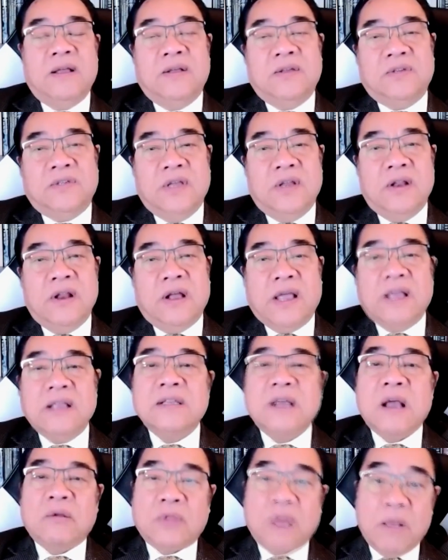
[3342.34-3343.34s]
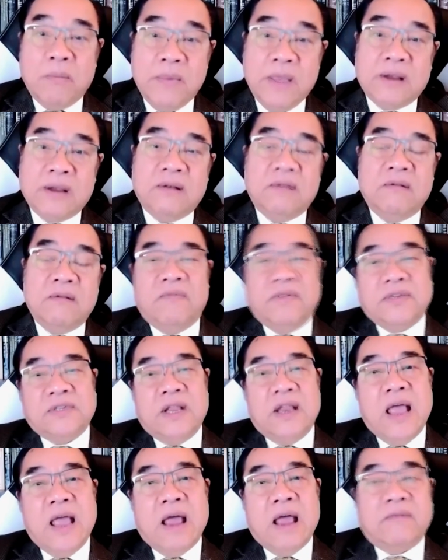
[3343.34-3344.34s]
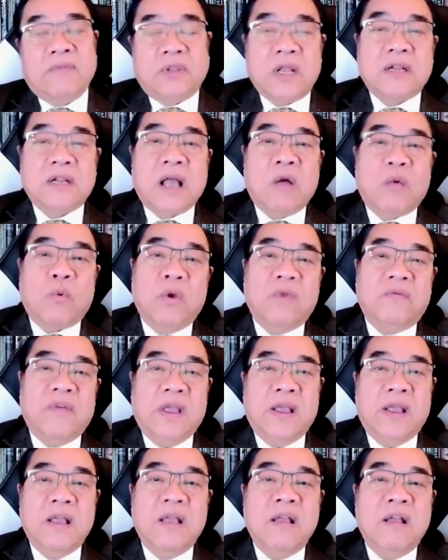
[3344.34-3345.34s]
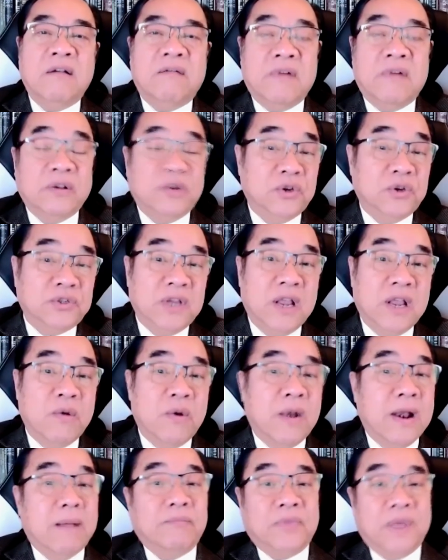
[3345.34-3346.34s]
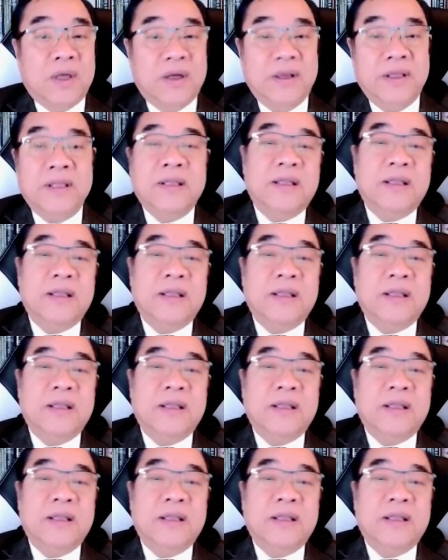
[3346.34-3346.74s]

Xin à, kính chào tạm biệt và xin hẹn với tất cả quý vị vào chương trình của năm tới